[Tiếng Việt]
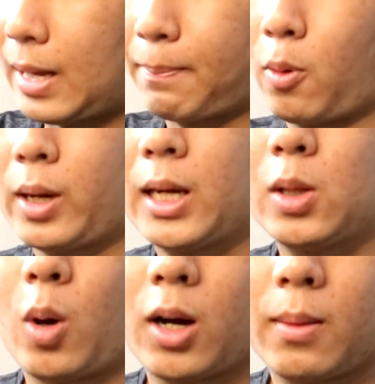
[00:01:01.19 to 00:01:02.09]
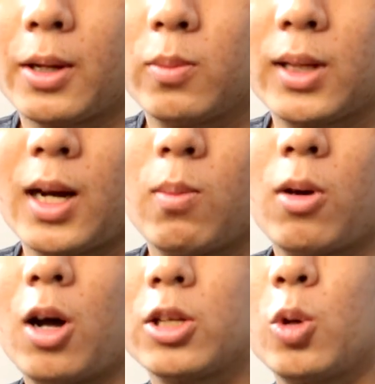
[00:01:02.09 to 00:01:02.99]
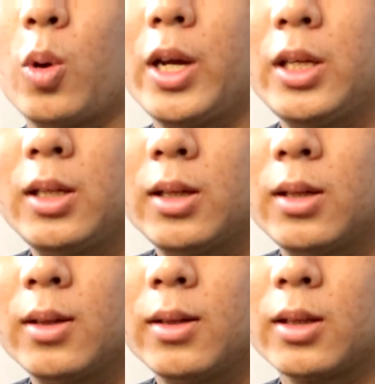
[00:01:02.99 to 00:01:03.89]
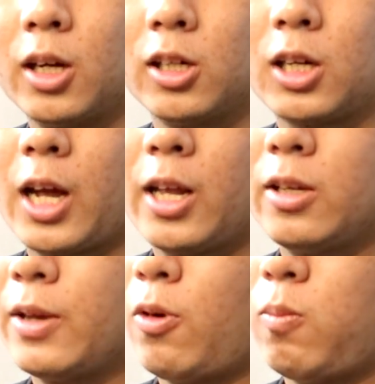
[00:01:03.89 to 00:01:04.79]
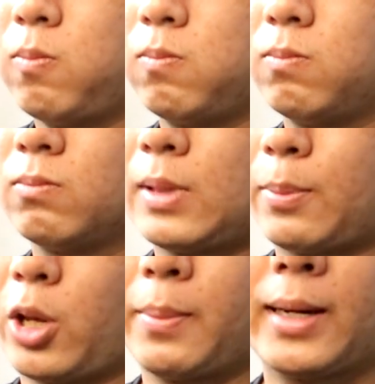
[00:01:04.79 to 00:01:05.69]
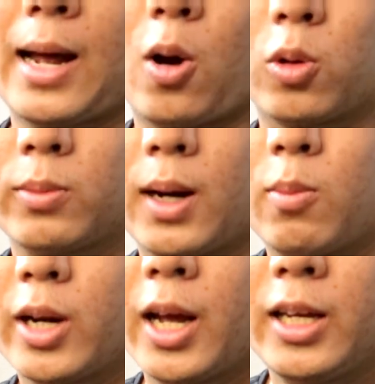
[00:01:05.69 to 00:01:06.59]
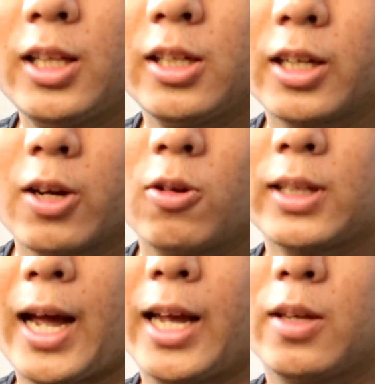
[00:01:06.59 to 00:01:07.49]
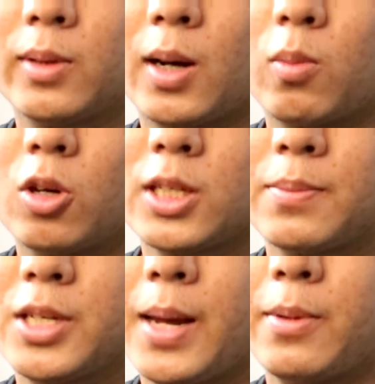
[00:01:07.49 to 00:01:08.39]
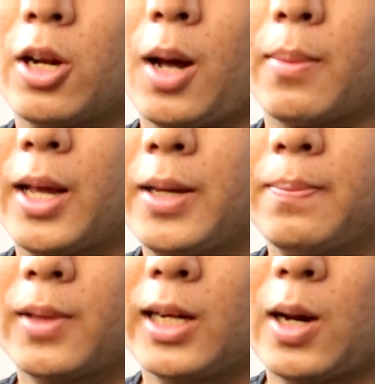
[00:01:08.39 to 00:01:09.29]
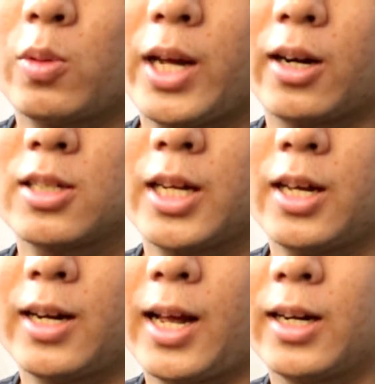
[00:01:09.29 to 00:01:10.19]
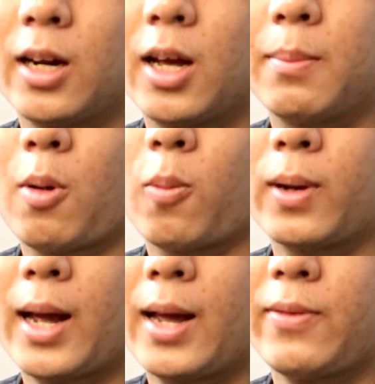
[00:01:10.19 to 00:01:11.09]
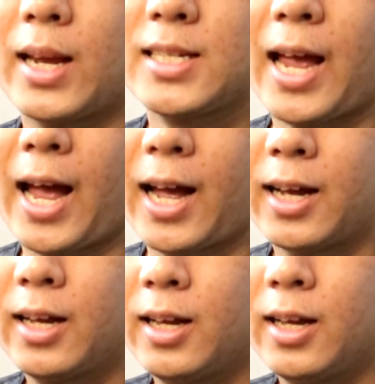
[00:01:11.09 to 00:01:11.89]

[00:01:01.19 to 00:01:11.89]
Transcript: tập một cái kỹ thuật mà chúng ta không có chú ý từ cái giây phút ừ, tập luyện ban đầu chúng ta không có để ý tới những cái ngón tay chúng ta không có sắp xếp cho nó hợp lý thì lâu dần nó sẽ hình thành nên một cái phản xạ